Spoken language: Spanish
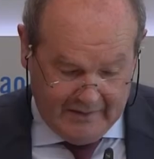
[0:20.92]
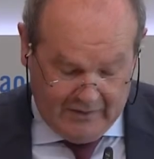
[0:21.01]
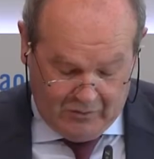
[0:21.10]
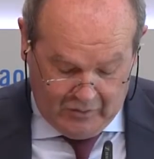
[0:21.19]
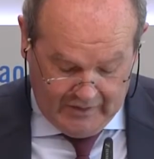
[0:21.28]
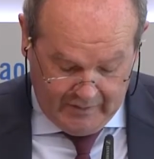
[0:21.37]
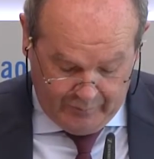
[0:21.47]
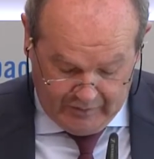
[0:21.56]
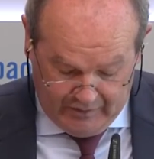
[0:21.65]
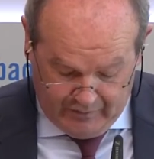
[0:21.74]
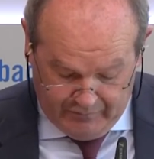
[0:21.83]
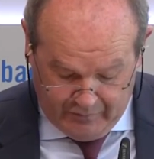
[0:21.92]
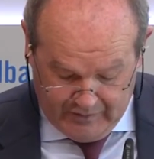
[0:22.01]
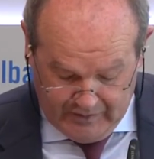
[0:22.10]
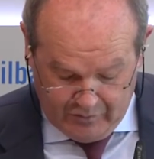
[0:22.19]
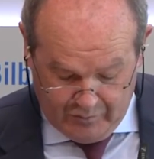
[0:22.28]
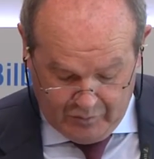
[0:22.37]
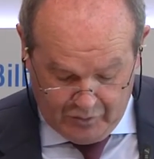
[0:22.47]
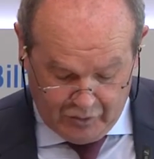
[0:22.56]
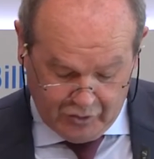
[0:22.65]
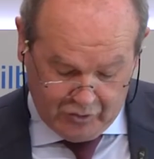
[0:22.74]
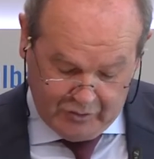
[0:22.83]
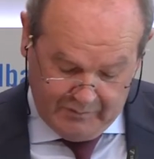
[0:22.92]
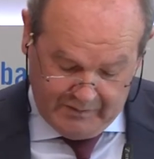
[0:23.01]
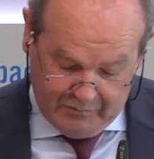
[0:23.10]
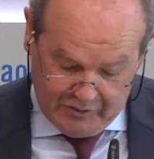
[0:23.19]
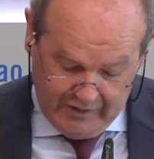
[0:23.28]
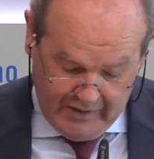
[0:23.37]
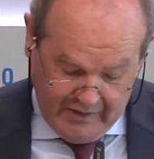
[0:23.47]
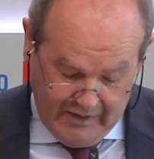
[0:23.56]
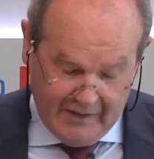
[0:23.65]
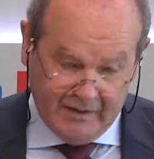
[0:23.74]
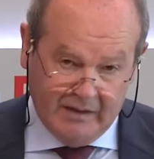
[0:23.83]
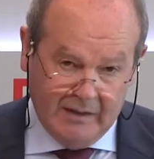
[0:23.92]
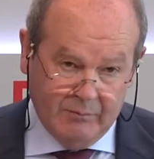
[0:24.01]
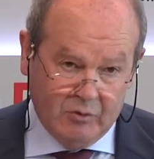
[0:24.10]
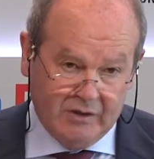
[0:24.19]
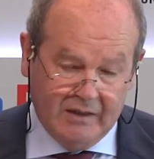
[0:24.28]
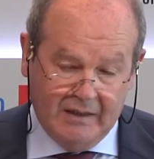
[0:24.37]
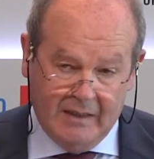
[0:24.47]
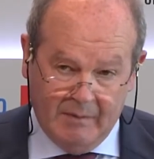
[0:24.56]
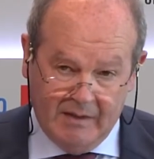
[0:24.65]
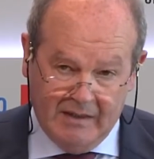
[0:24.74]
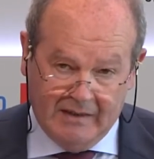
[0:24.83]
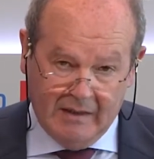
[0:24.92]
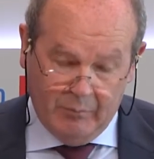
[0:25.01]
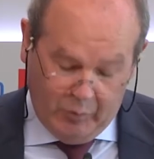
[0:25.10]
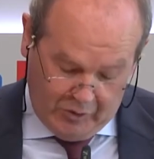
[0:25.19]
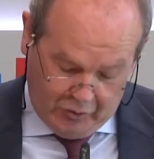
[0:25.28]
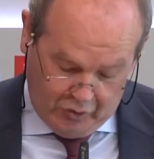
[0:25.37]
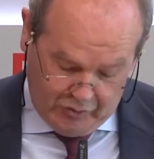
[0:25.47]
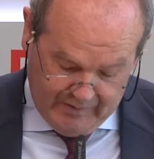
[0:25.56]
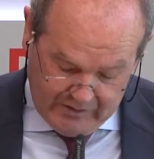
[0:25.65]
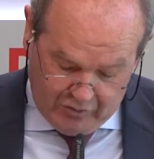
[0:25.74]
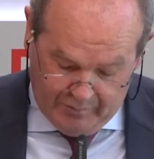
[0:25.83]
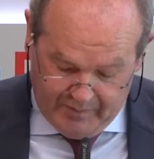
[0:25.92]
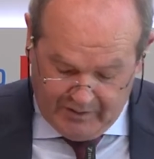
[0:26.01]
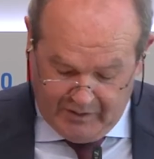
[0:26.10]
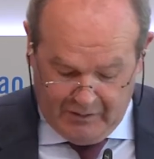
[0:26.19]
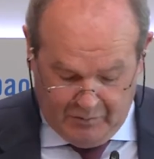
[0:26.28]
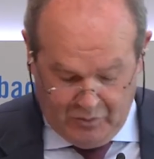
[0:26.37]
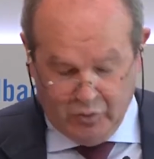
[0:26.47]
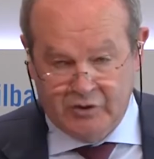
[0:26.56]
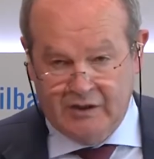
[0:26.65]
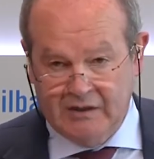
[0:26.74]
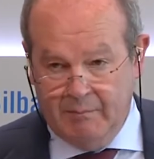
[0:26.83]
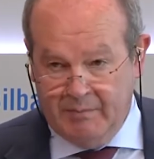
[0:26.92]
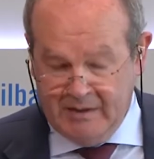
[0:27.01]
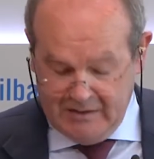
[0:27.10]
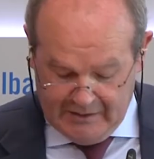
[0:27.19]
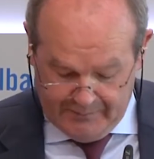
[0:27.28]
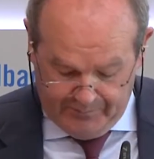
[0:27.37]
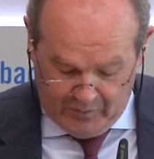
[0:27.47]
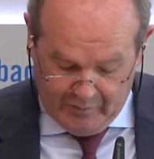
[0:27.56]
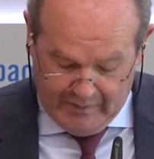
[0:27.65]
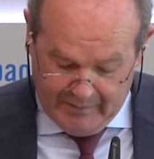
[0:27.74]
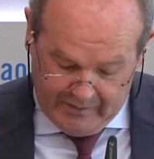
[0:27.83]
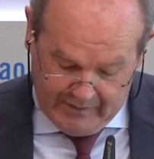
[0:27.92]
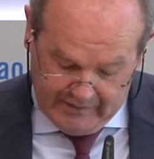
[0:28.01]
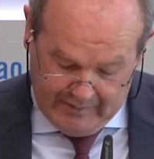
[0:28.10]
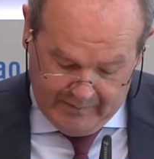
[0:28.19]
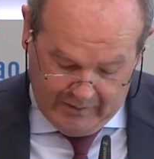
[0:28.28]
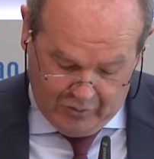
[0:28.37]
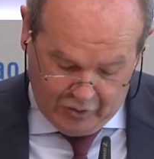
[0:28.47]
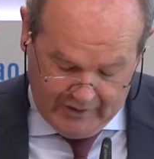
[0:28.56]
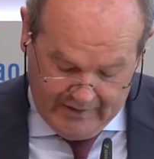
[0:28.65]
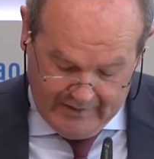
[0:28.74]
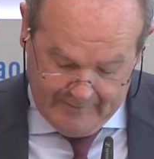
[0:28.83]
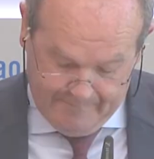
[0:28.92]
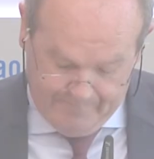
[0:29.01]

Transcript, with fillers: tanto la Diputación Foral como nosotros mismos entendemos que en la medida en que el puerto es más competitivo, nuestras empresas obviamente también lo serán.